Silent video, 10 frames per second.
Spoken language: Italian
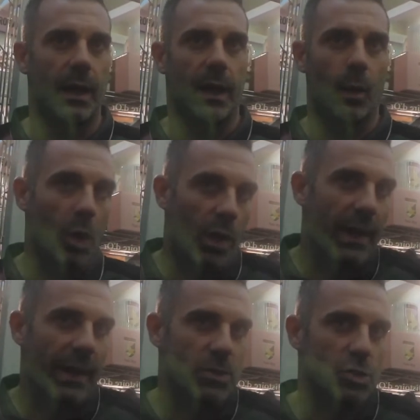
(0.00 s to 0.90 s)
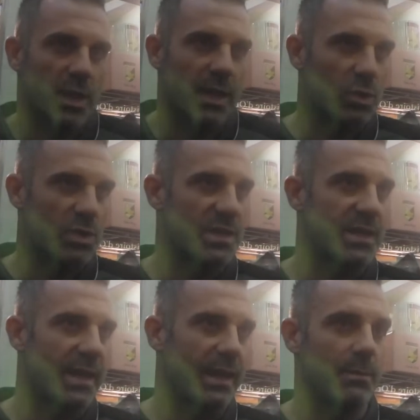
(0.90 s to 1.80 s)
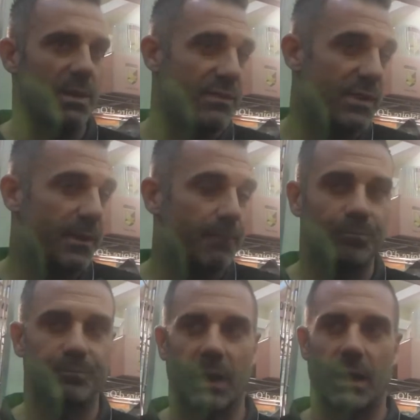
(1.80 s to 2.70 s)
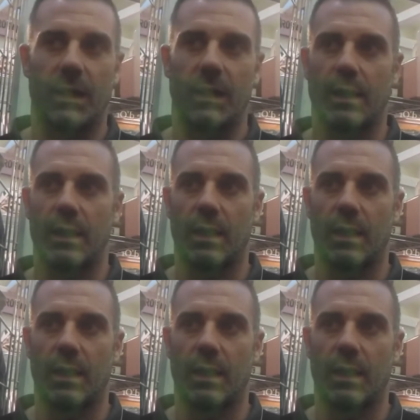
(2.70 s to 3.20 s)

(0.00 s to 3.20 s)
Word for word: è quello che anche sto cercando di insegnare alle mie figlie. Eh,